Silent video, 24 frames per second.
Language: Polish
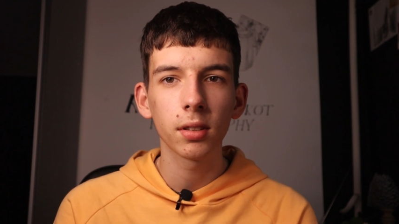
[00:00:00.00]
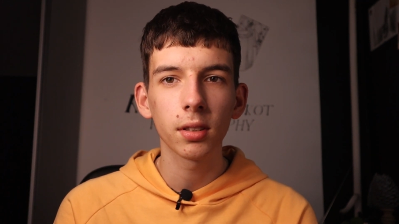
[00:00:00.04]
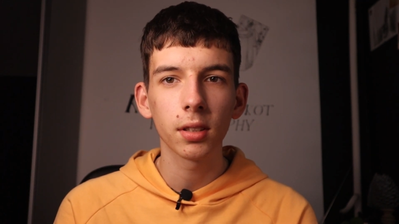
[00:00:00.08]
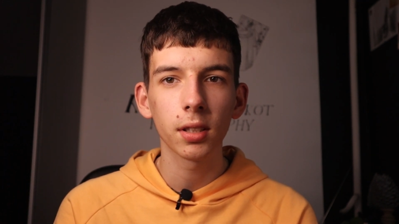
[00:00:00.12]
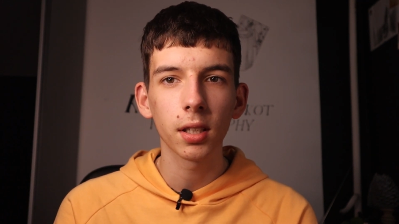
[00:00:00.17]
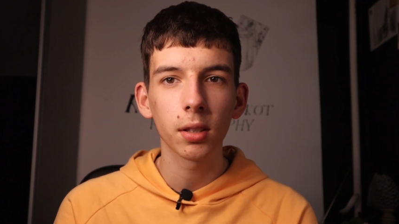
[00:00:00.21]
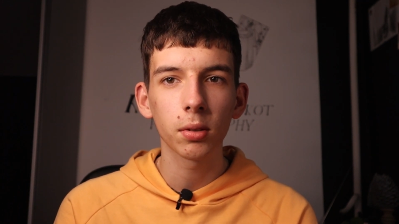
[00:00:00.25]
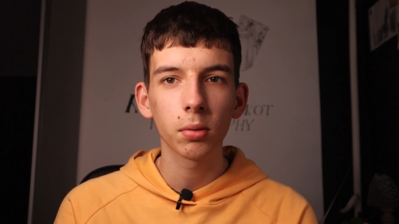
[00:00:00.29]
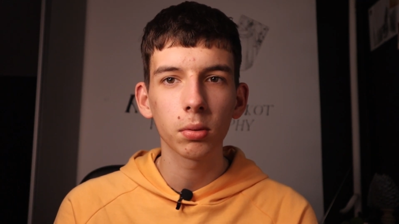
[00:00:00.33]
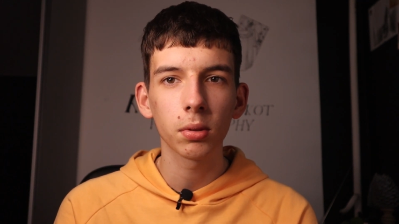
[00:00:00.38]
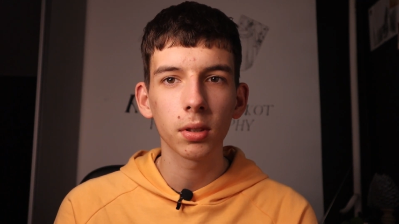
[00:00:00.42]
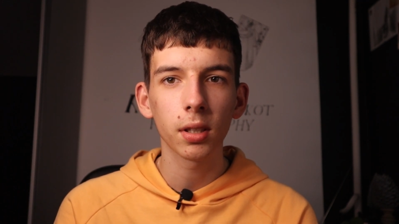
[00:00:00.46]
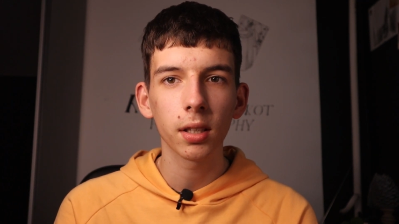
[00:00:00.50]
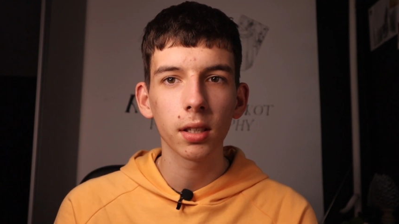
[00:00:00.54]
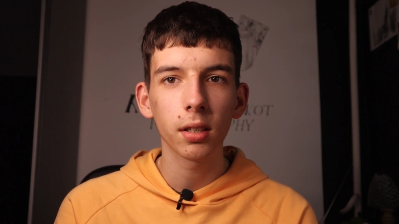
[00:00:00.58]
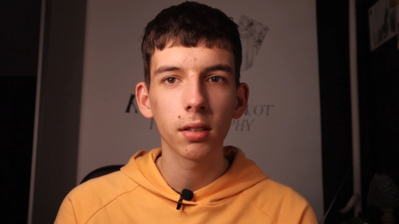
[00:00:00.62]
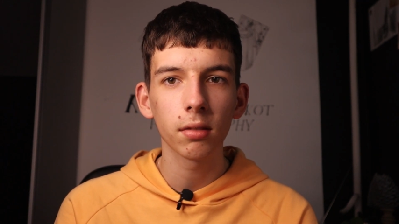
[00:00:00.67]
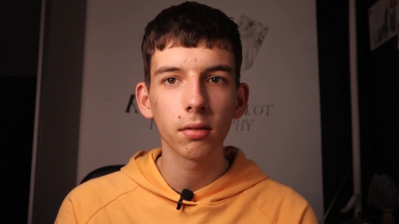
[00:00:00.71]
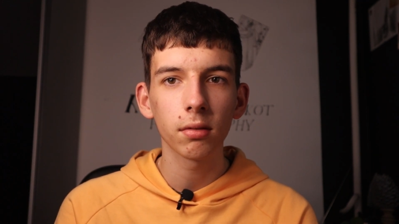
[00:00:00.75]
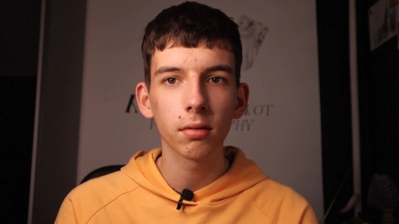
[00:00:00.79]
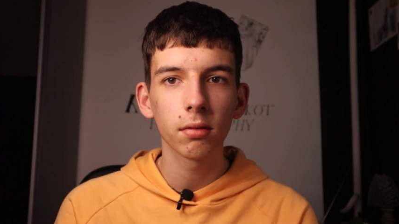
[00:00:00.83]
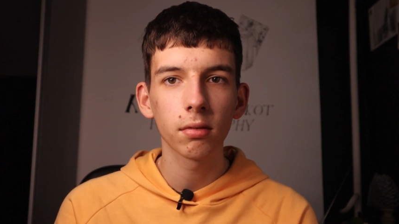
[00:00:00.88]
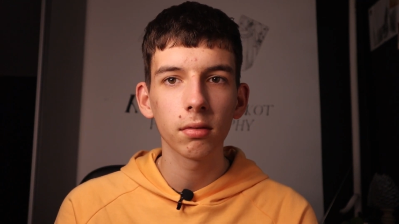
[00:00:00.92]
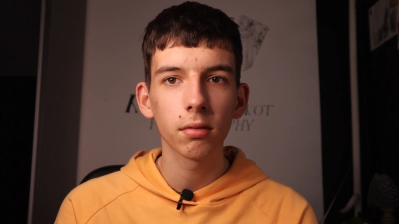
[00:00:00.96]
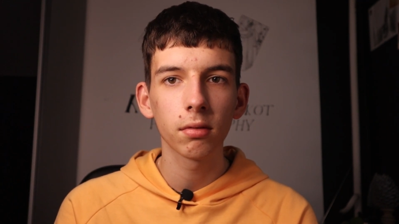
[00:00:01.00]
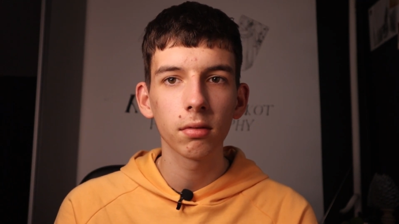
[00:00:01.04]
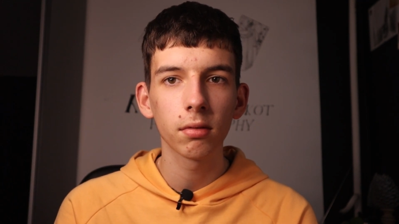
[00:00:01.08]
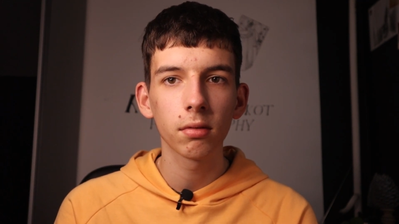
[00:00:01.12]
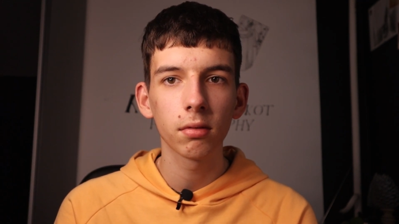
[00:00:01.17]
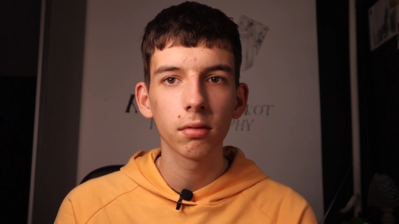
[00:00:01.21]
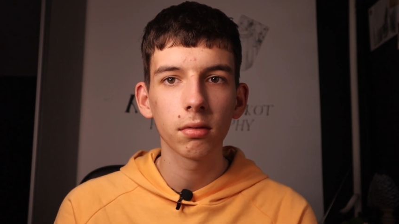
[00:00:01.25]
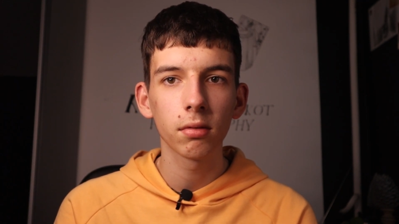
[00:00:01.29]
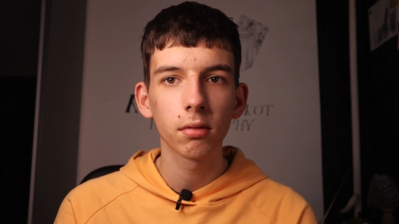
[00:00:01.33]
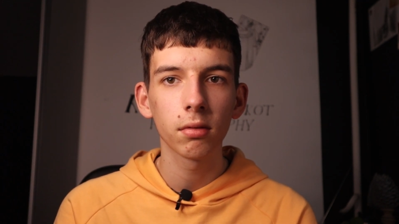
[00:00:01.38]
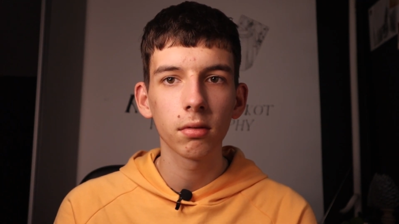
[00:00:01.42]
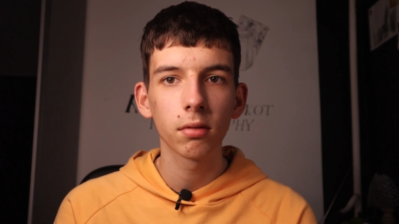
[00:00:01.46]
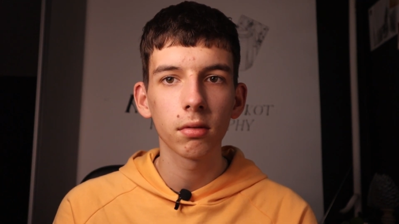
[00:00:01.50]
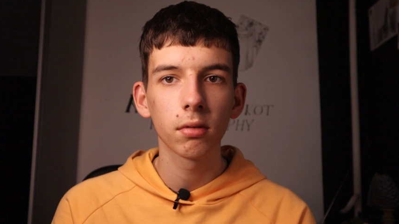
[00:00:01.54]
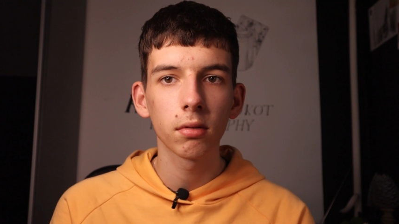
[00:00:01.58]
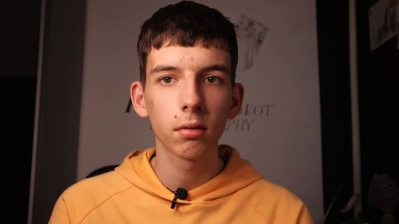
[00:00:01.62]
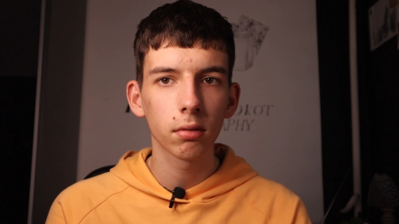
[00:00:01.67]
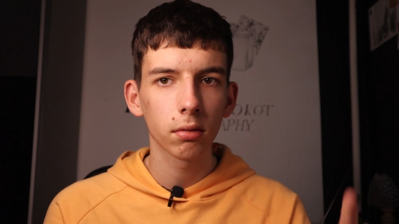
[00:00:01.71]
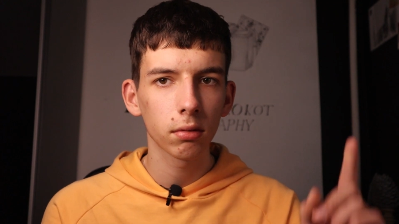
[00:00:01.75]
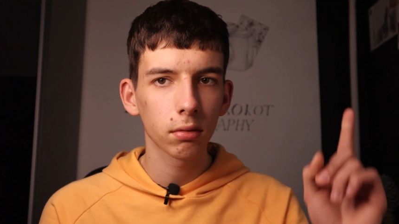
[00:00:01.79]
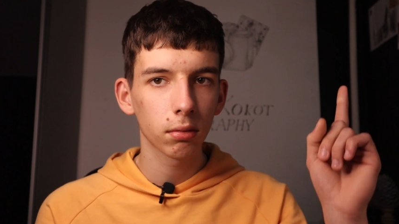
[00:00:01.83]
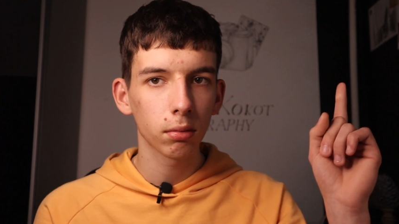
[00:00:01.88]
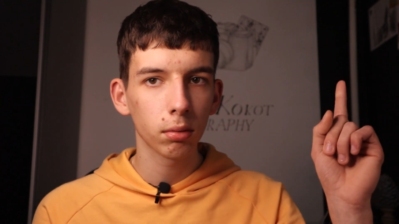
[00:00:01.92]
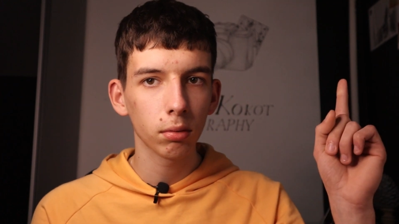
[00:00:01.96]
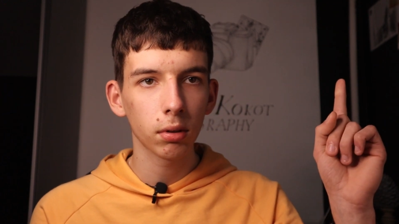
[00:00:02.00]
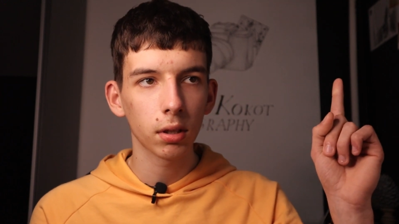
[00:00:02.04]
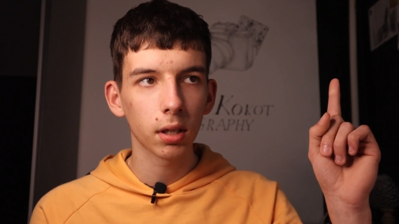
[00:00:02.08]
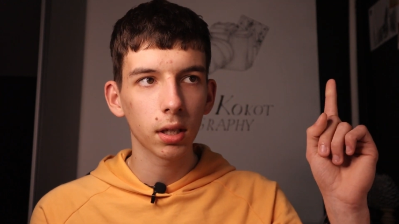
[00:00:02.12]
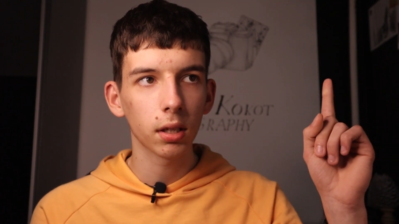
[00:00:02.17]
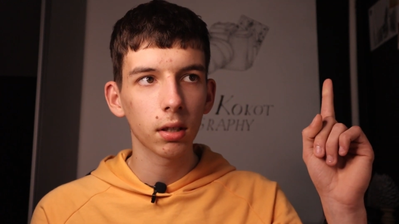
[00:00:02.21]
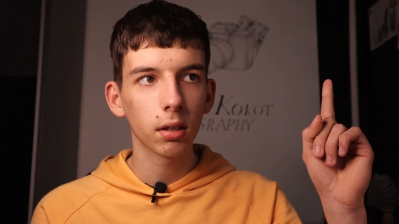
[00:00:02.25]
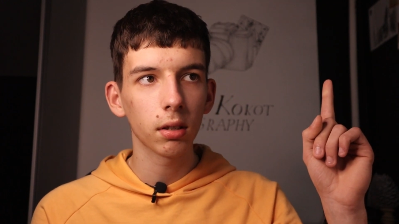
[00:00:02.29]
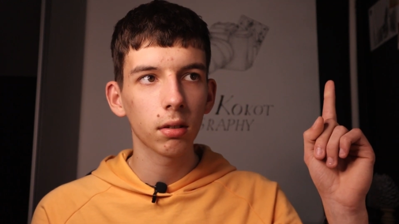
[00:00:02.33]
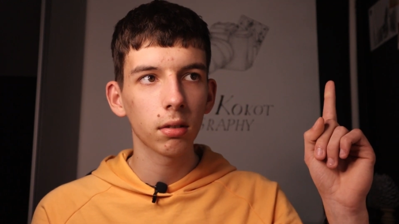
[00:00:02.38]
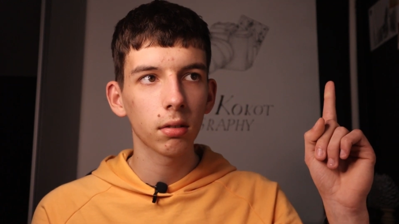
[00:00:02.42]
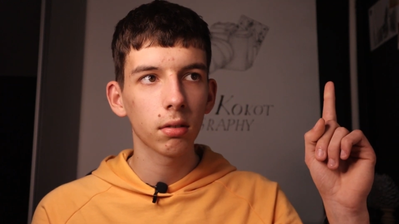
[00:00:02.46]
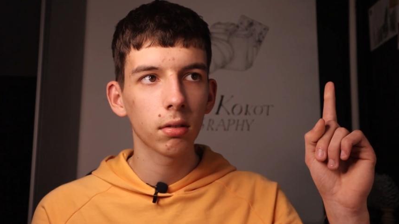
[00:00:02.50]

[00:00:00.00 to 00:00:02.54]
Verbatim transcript: nie tutaj, tutaj.